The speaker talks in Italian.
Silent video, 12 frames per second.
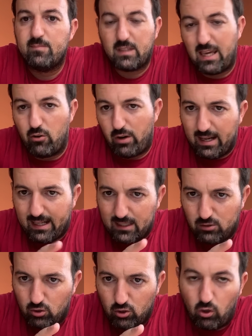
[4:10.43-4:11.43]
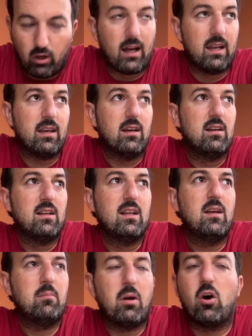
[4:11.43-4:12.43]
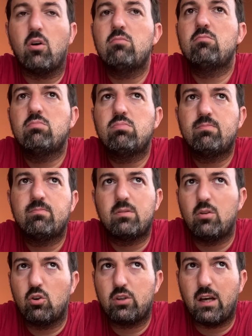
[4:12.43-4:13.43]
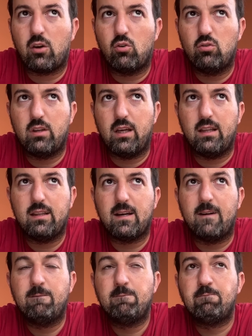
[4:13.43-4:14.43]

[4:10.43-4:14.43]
che non è il caso di Tonali, però lo si accontenta.